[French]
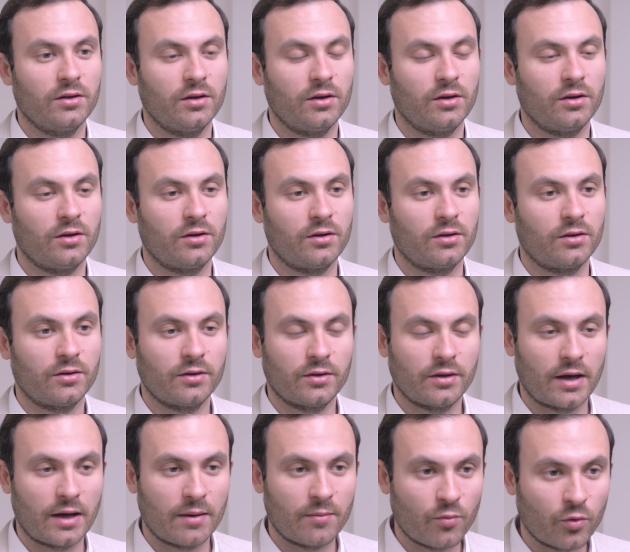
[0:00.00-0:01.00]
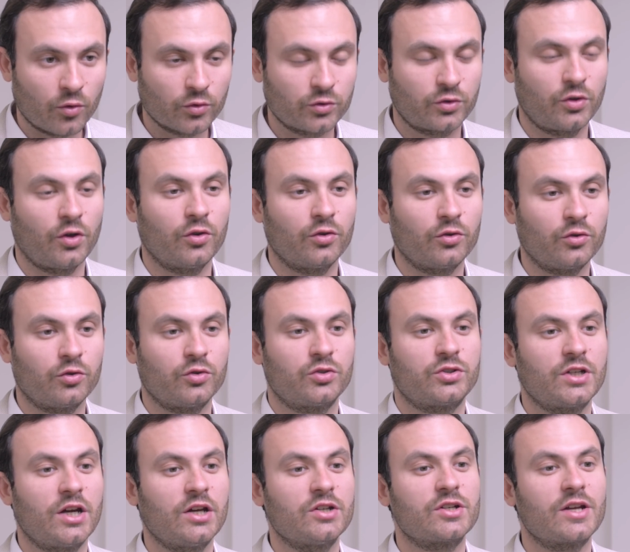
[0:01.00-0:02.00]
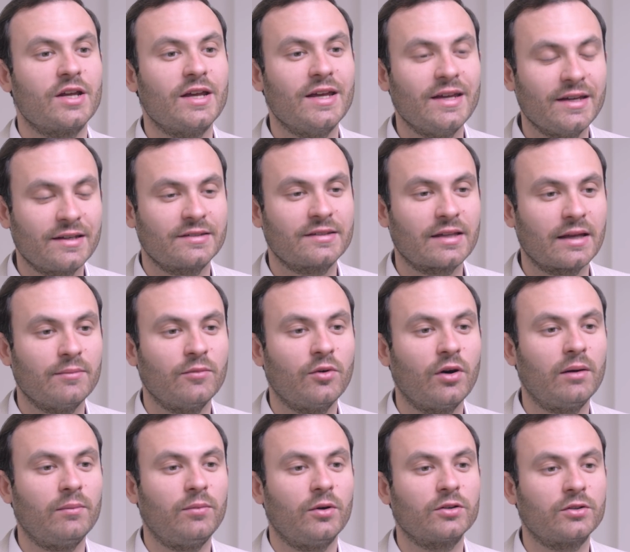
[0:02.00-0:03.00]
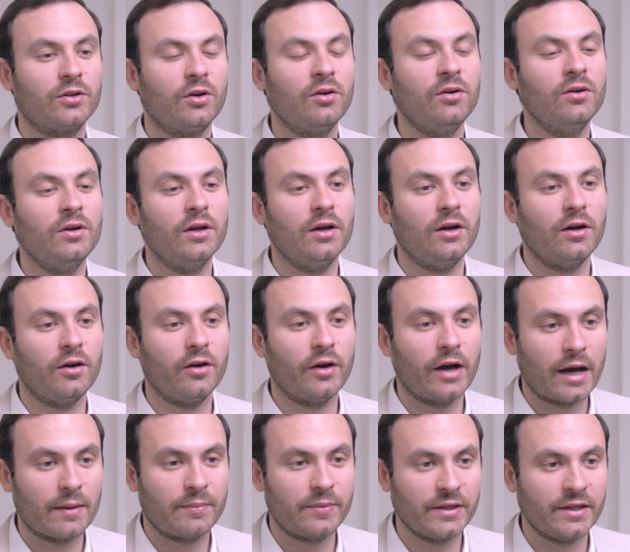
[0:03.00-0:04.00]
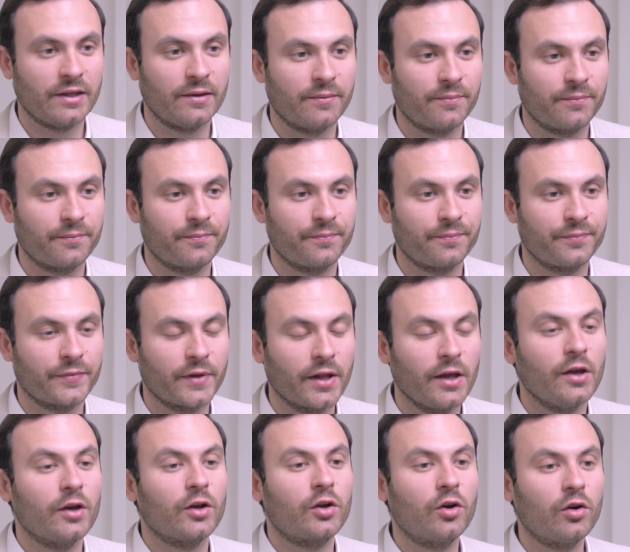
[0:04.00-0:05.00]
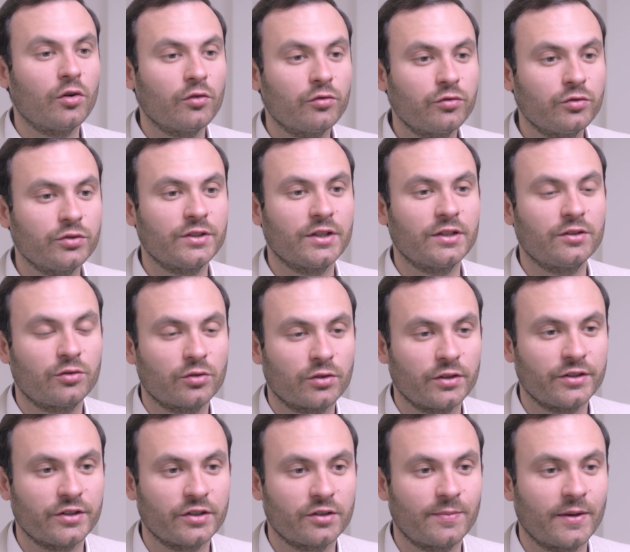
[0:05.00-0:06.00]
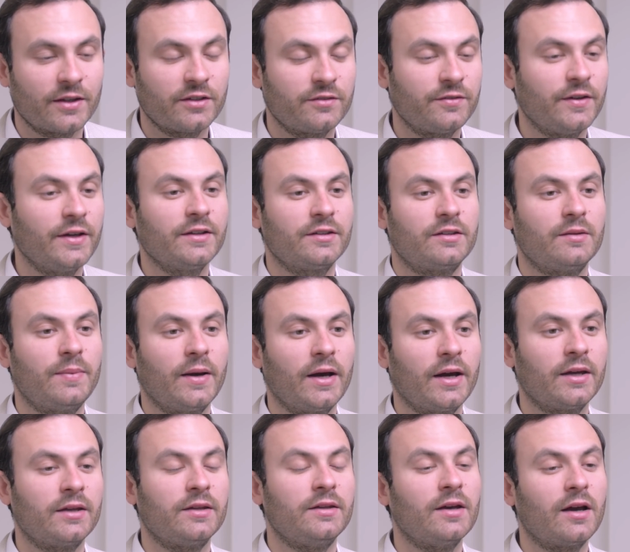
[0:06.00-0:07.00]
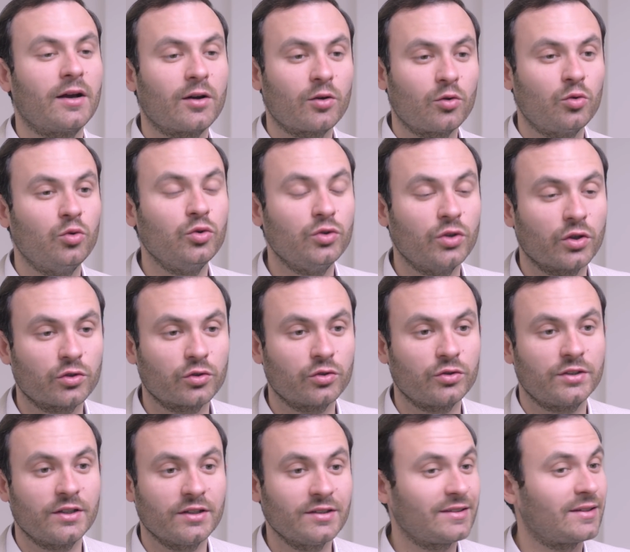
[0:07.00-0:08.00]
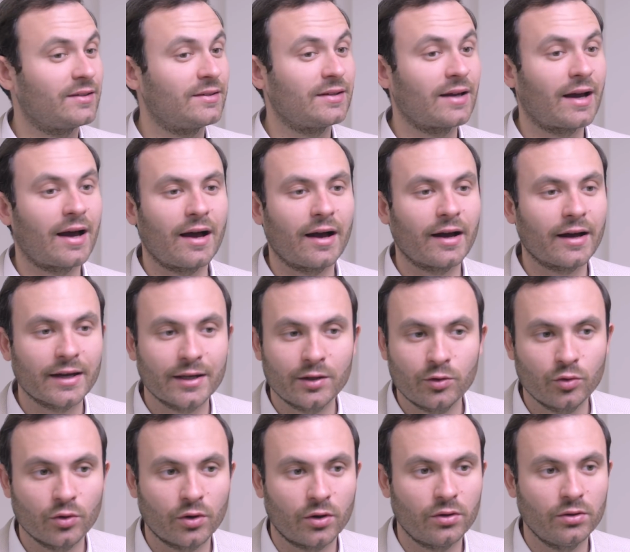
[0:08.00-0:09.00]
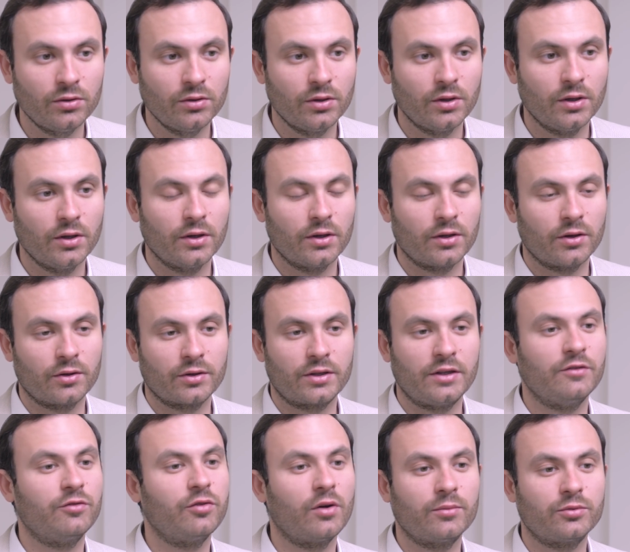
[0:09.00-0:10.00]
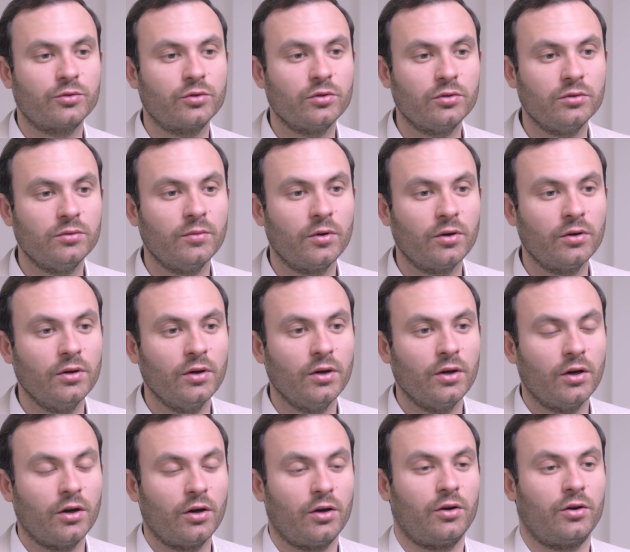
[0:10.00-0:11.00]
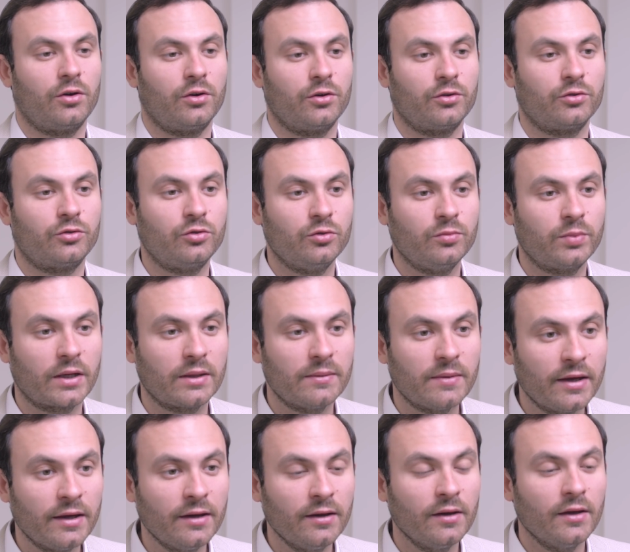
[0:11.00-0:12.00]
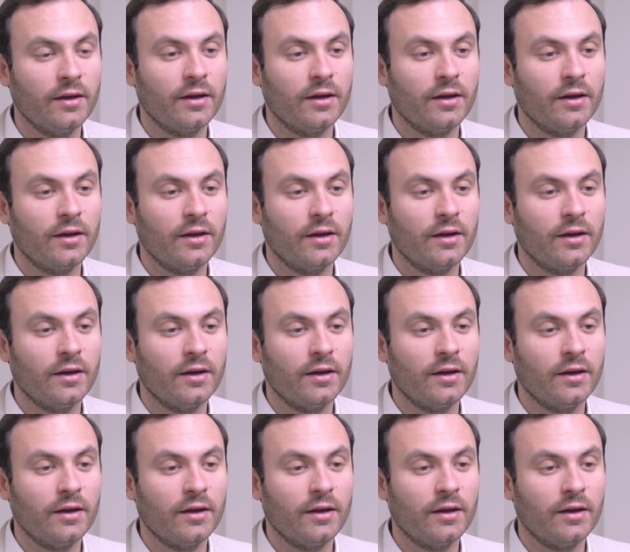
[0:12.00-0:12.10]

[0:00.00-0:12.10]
euh, un montant de charge extrêmement important à payer. Quand vous êtes sur les espaces verts, c'est pareil, il y a un coût d'entretien, c'est-à-dire un récurrent euh, qu'il faut absolument euh, supprimer.